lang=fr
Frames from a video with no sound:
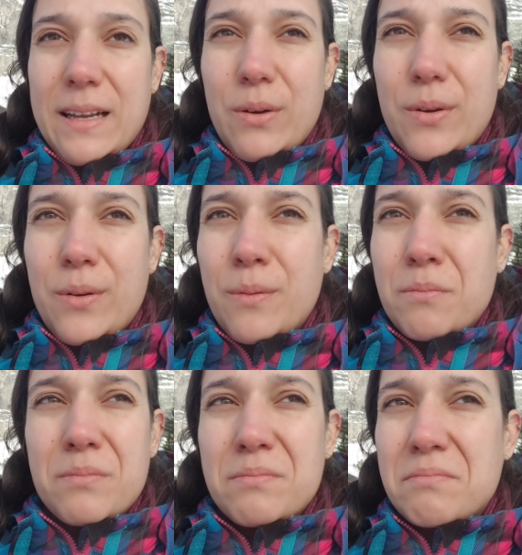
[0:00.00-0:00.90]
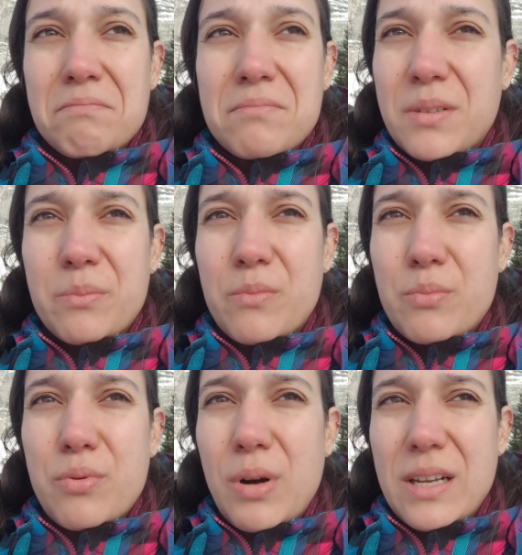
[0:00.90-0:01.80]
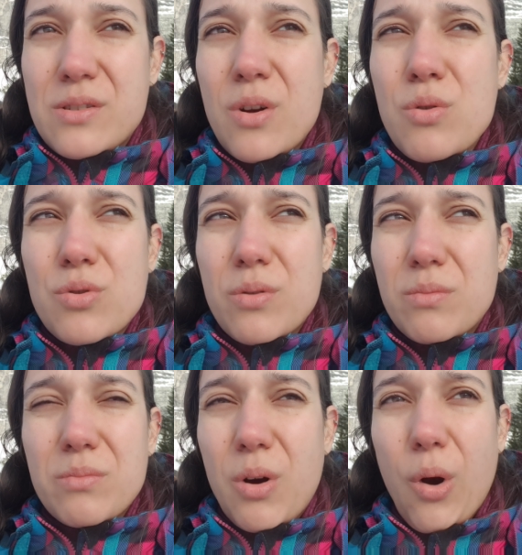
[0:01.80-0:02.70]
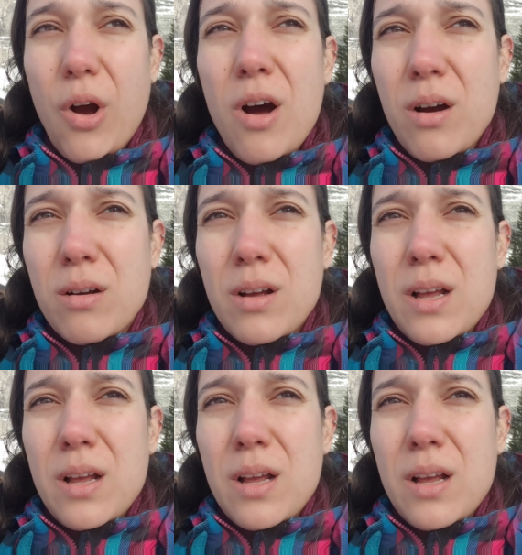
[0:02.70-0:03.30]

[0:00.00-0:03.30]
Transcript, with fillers: Euh, pour l'instant, encore,